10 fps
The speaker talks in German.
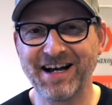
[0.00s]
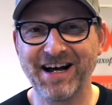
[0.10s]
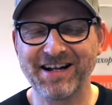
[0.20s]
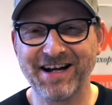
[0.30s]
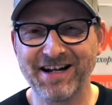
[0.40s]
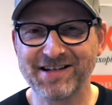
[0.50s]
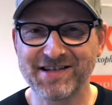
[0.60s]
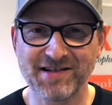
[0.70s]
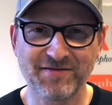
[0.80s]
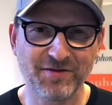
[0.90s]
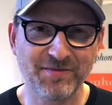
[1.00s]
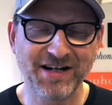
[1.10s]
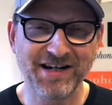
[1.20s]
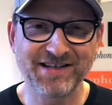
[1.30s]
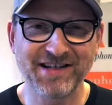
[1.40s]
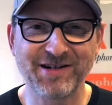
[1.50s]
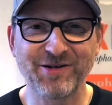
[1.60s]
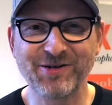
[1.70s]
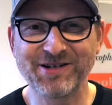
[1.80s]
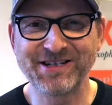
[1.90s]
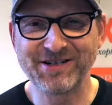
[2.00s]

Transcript: an alle Saxophon-begeisterten Leute,